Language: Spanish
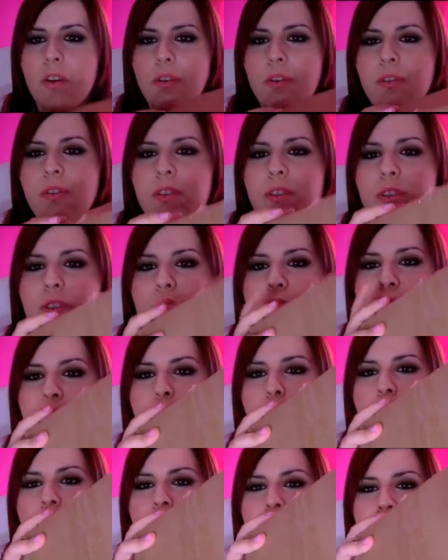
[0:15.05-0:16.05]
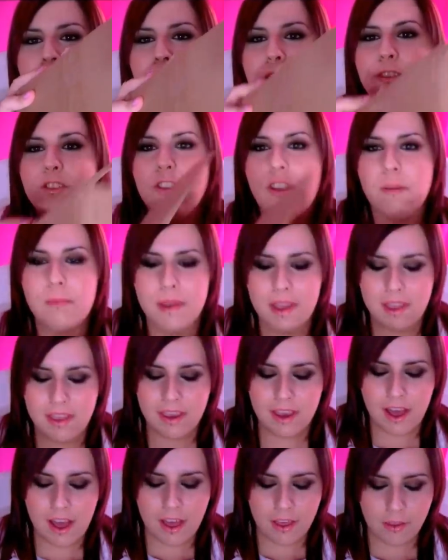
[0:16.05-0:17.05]
unos paquetitos que me han
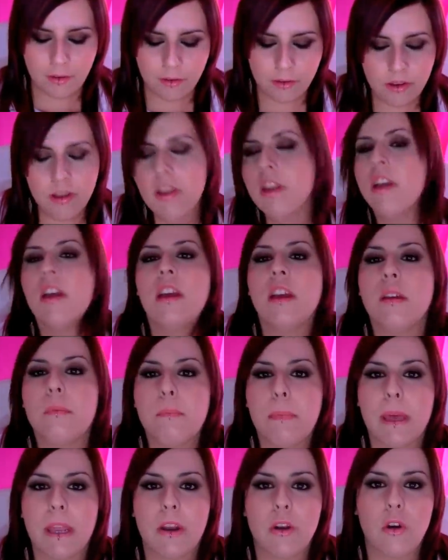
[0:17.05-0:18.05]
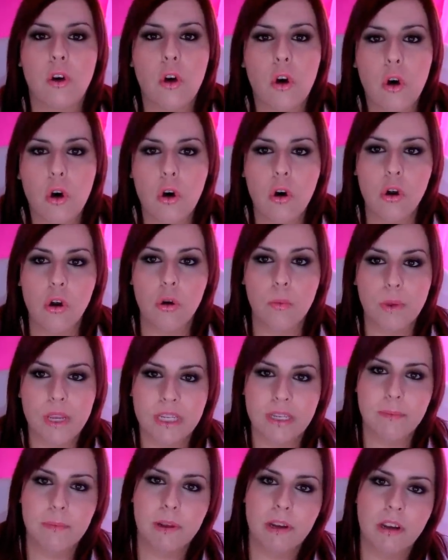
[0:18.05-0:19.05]
llegado Pero los voy a
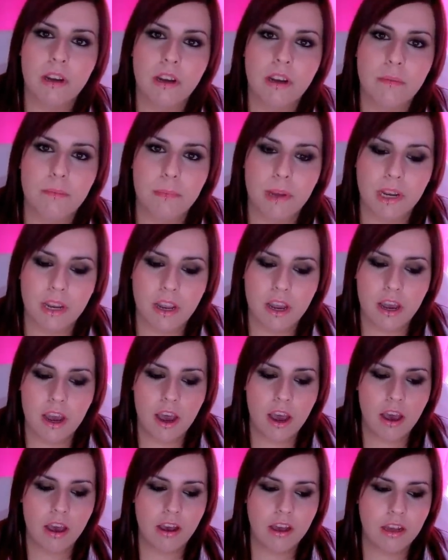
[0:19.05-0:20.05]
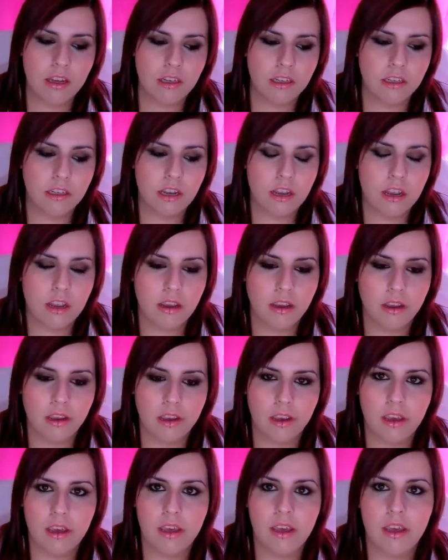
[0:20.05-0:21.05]
separar en varias
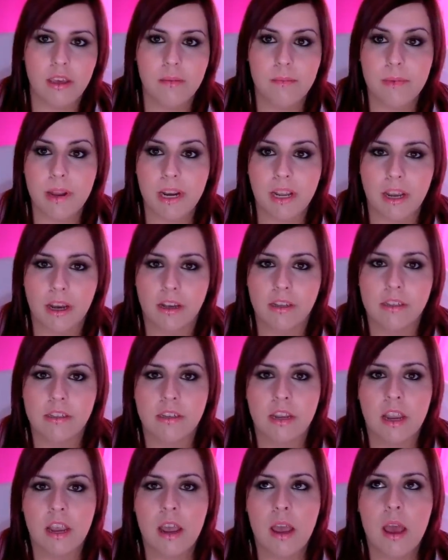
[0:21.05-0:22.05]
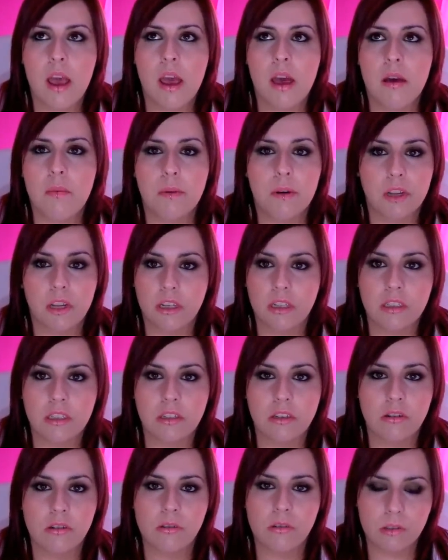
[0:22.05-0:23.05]
eh, marcas Porque si
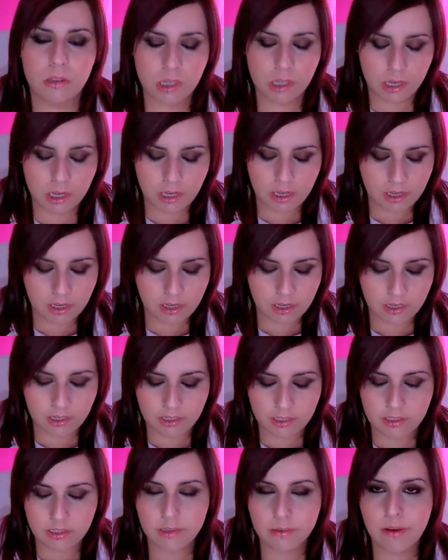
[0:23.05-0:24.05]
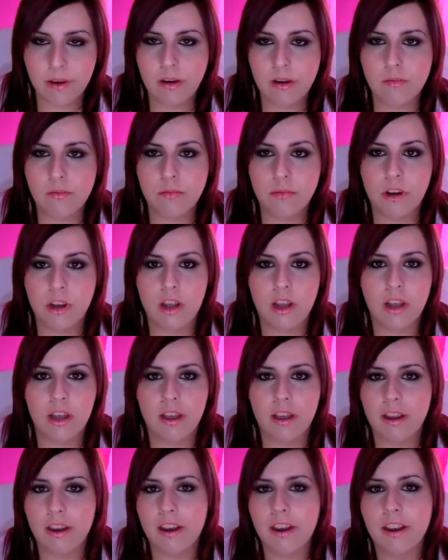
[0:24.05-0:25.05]
no se, se va a
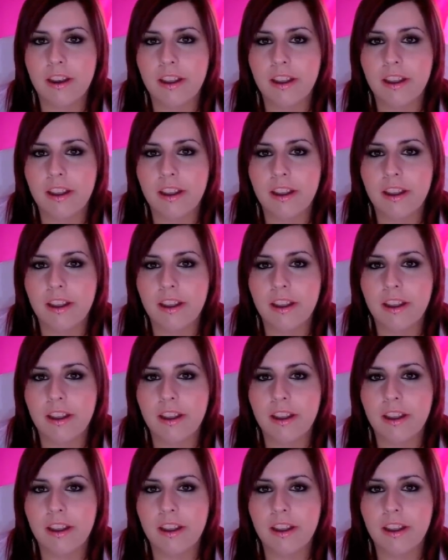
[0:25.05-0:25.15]
acumular